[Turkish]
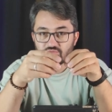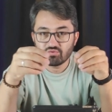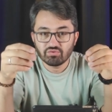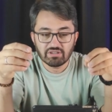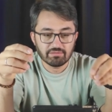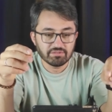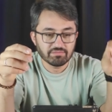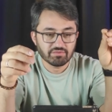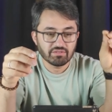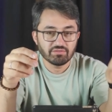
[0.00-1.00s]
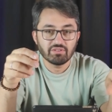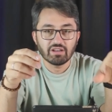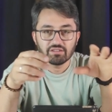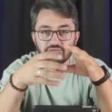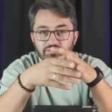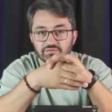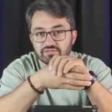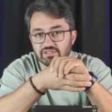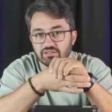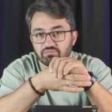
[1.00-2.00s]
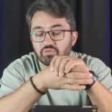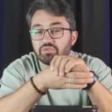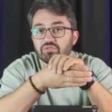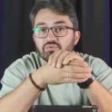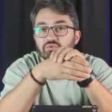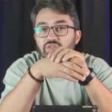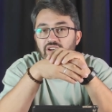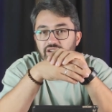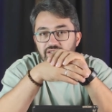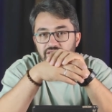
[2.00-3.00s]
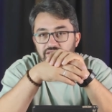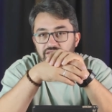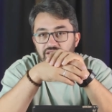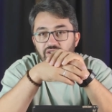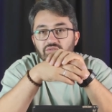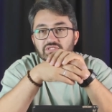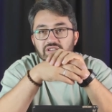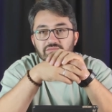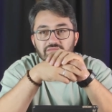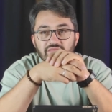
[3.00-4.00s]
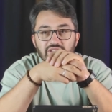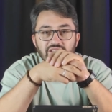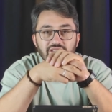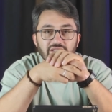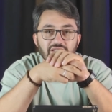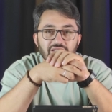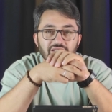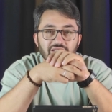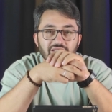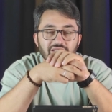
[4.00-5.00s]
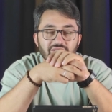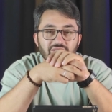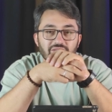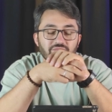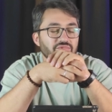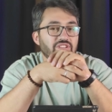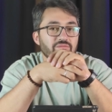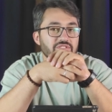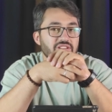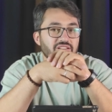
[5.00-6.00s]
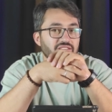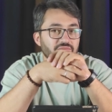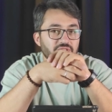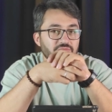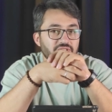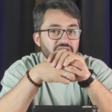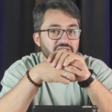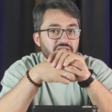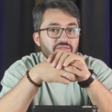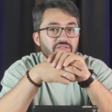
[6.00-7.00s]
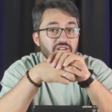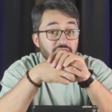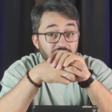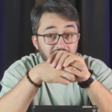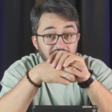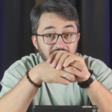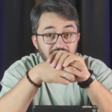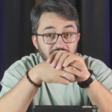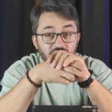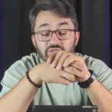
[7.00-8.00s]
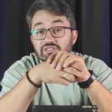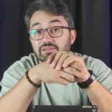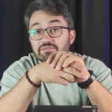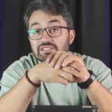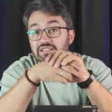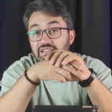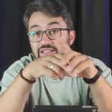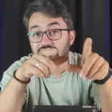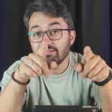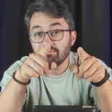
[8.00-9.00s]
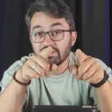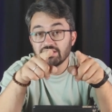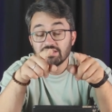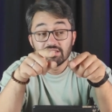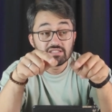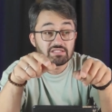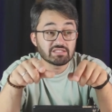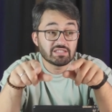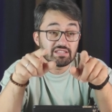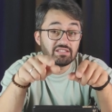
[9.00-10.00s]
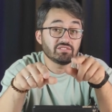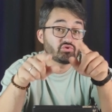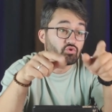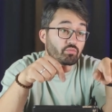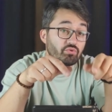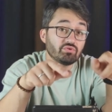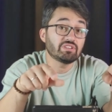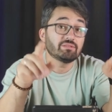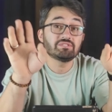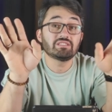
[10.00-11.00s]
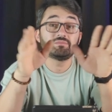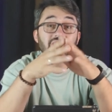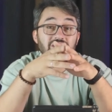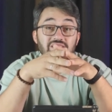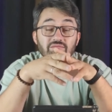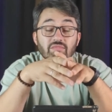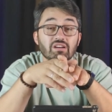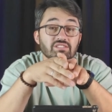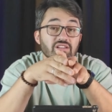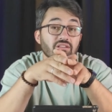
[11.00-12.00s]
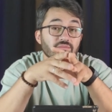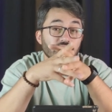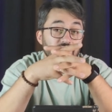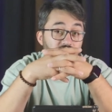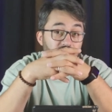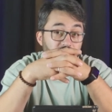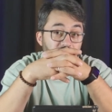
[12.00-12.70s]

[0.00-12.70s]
Bunun kabını böyle yola atıyoruz ya. Bu bir kul hakkıdır. E hocam bunu temizleyen adamlar maaş alıyor. Evet bunu temizleyen adam senin çöpünü temizlemek için maaş almıyor.